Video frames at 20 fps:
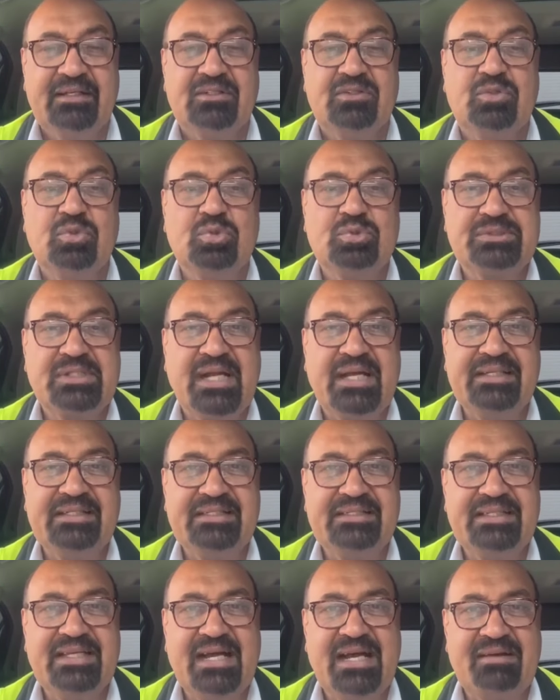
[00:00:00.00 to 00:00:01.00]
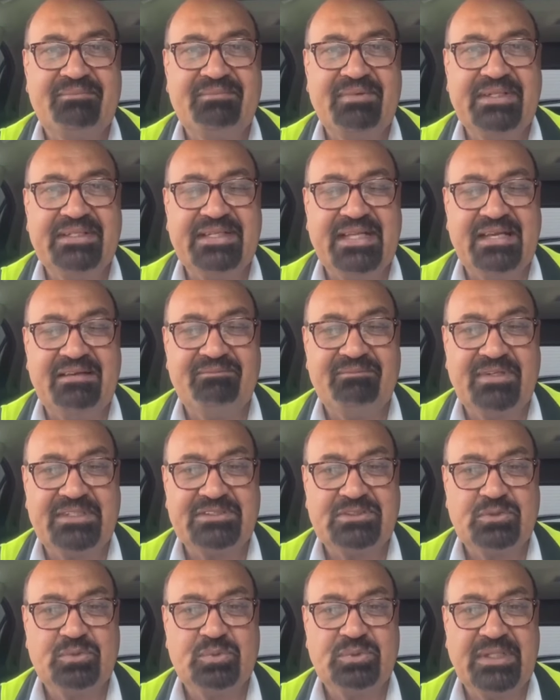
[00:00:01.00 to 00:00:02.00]
दूसरा यदि आपने टेन
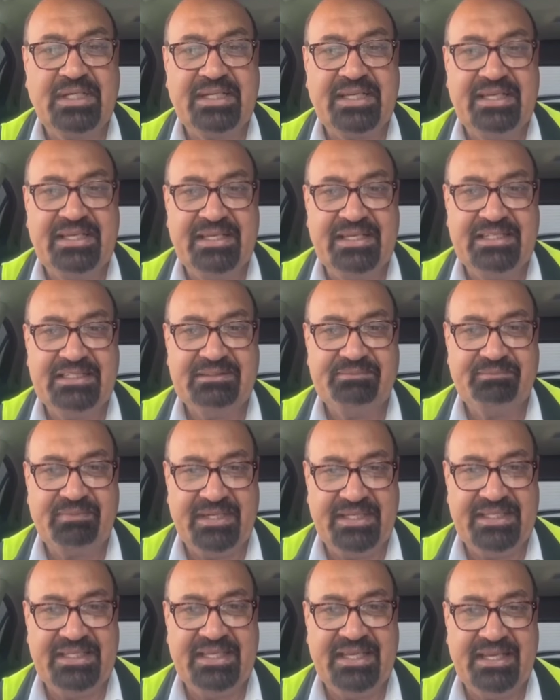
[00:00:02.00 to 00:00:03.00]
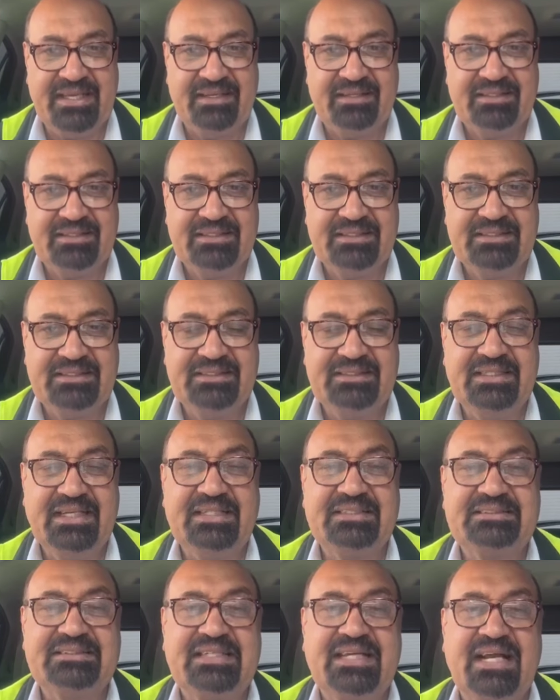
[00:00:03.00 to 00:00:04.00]
प्लस टू तक इंग्लिश पढ़ी है या
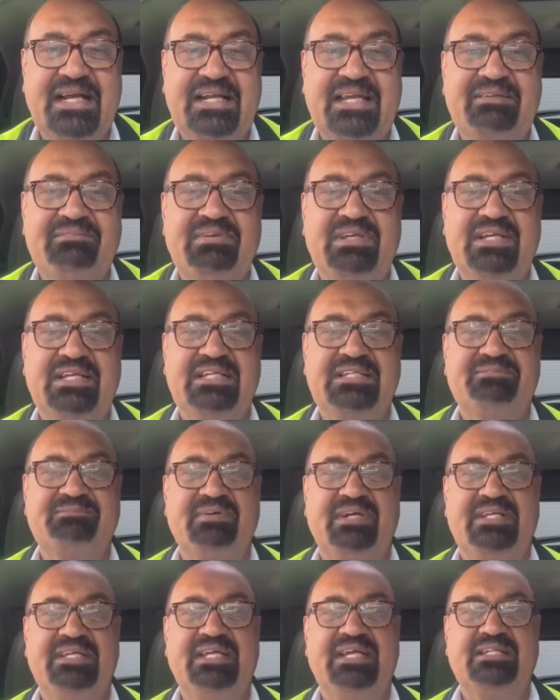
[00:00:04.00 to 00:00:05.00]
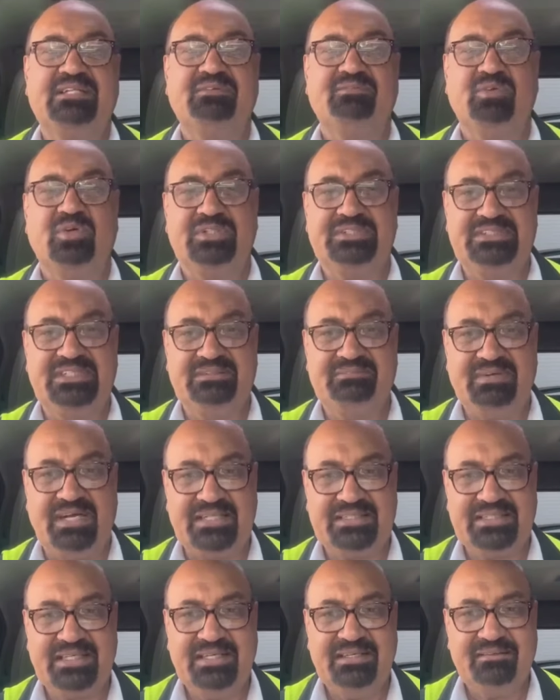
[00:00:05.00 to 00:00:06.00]
इसके आगे भी इंग्लिश पढ़ी है तो बहुत अच्छी
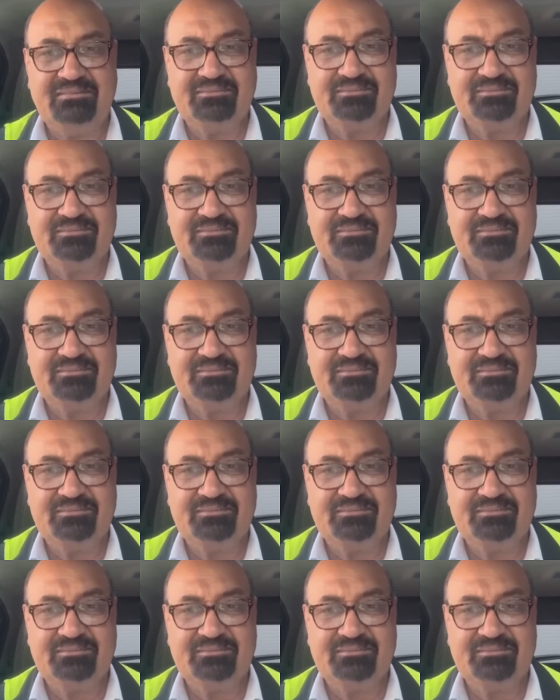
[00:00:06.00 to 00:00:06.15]
बात है